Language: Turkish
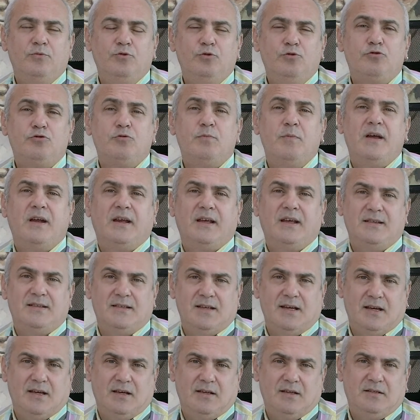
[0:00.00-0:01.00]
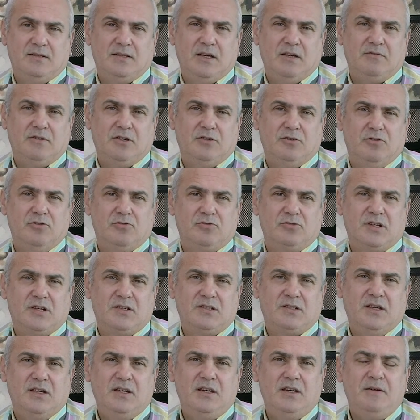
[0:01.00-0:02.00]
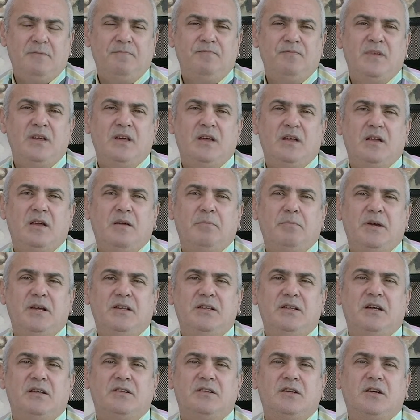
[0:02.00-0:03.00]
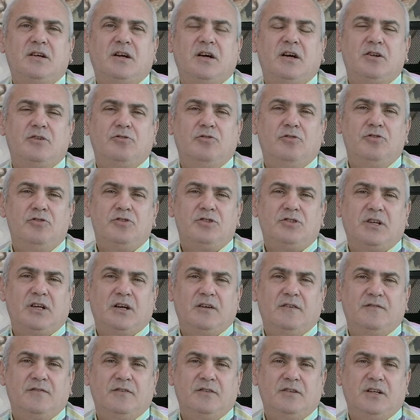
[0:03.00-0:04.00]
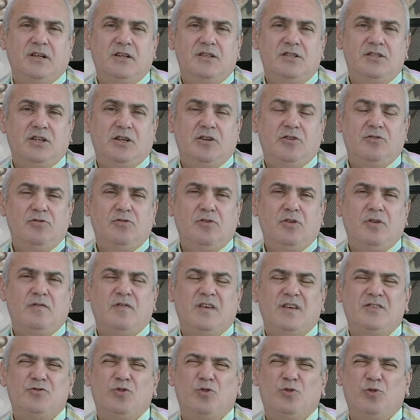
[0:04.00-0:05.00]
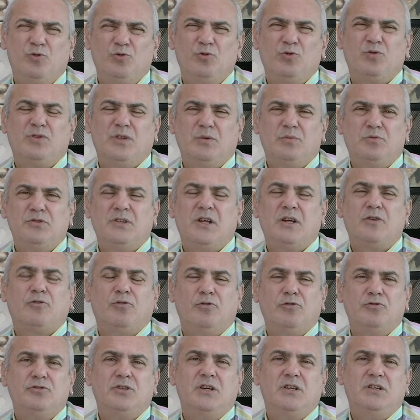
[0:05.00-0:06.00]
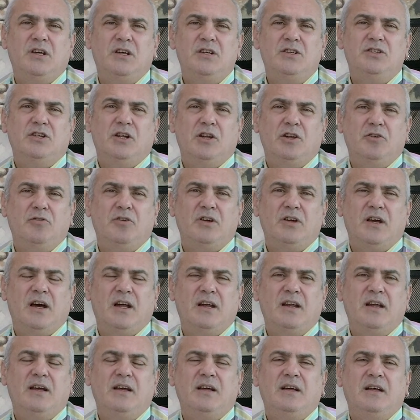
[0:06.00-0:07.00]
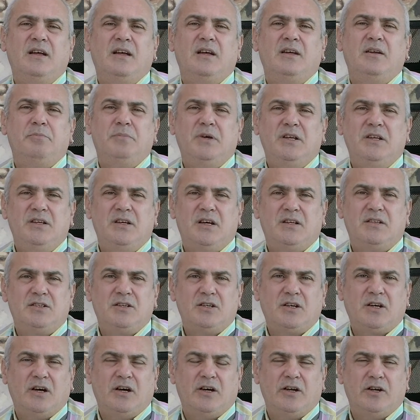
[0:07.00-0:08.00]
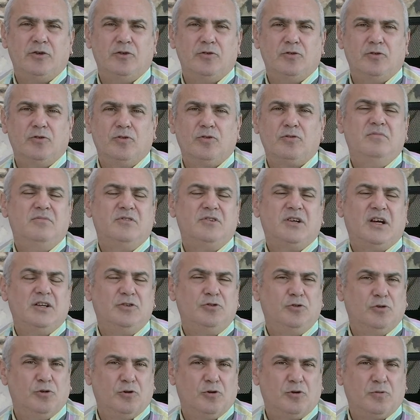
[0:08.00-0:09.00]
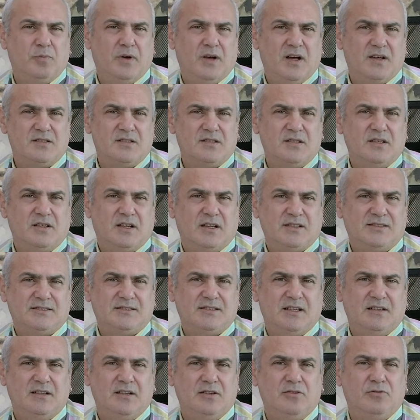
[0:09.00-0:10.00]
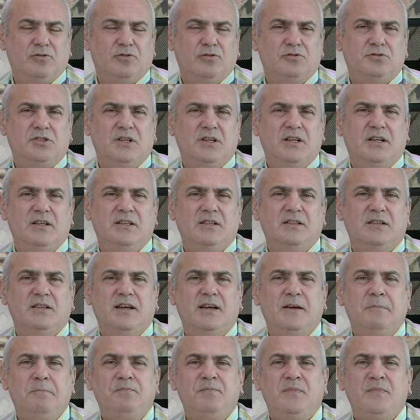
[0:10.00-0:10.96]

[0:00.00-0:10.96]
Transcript: üst merkeze sevk ediyoruz hastayı. Pediatrik kardiyoloji tarafından inceleniyor ve çoğunlukla bunlar konseyde inceleniyor. Yani pediatrik kardiyolog, radyolog bazı hastanelerin konseylerinde,